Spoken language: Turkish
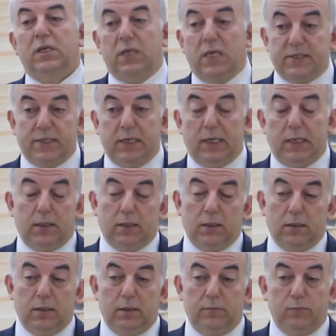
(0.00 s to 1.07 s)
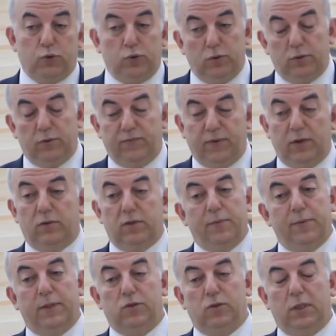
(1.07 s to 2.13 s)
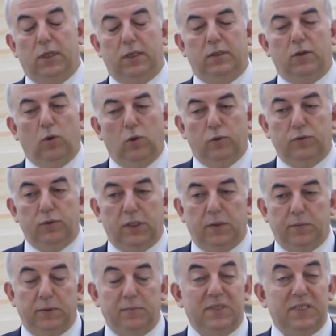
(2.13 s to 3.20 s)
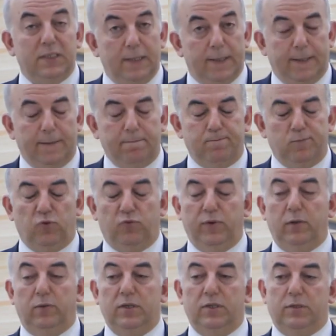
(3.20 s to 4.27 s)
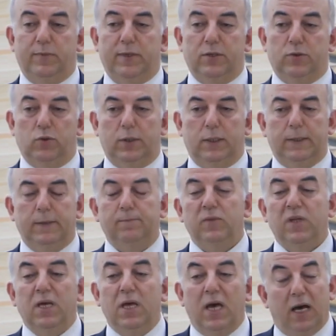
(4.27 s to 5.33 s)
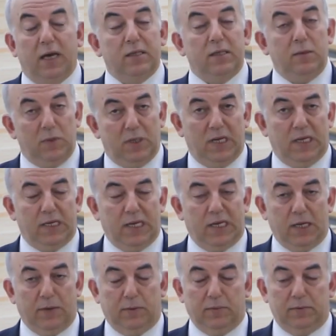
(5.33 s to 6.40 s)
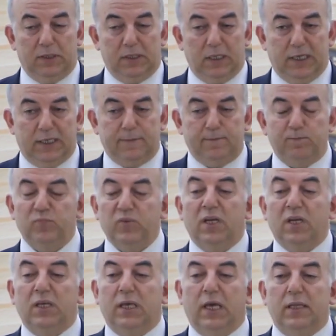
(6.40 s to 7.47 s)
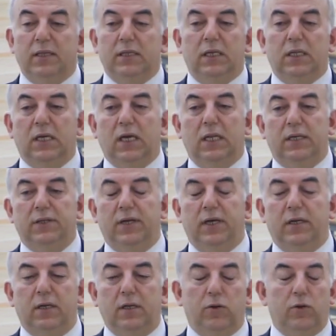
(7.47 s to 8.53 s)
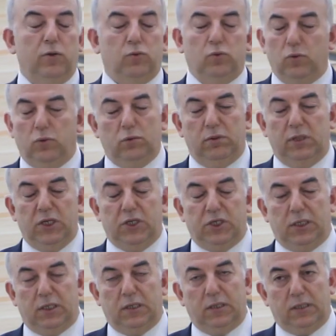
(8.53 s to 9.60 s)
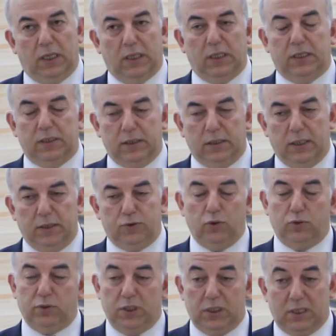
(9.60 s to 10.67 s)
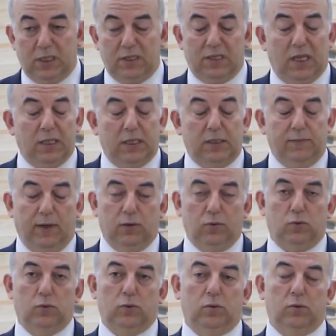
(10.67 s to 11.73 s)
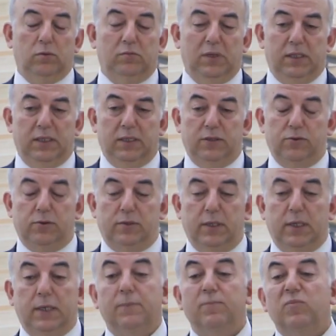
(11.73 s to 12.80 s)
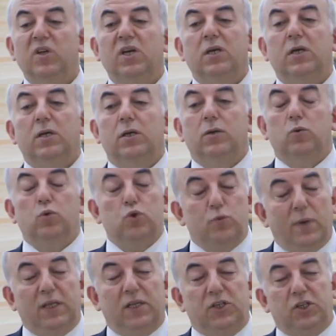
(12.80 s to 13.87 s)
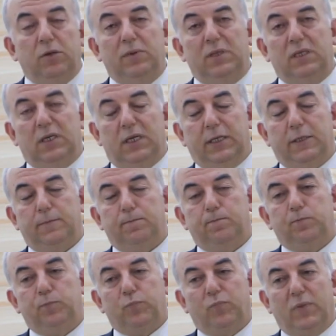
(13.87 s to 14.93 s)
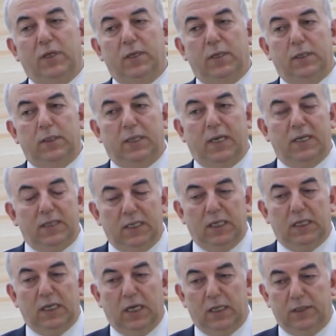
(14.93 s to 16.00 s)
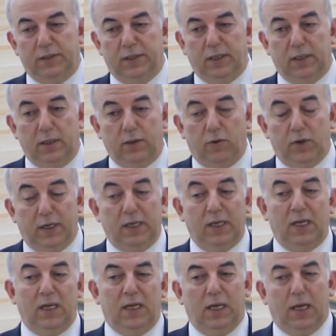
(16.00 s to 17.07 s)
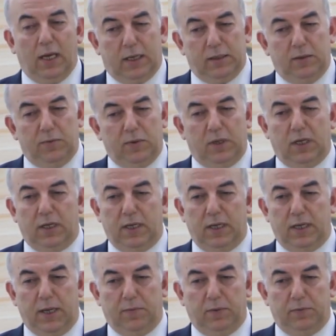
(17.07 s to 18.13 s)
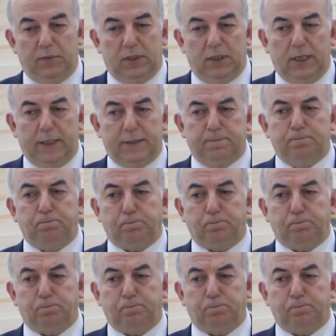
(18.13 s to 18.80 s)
Keza e, bütün fakülte mezunlarında olduğu gibi bizde de hukuk fakültesi mezunları akademik kariyer yapabilirler. Kendi ilgi alanlarına göre hukukun değişik dallarında çok çeşitli dalları var hukukun bildiğiniz üzere. Uzmanlaşabilirler e, kendi ilgi alanlarına göre akademik kariyer yapabilirler.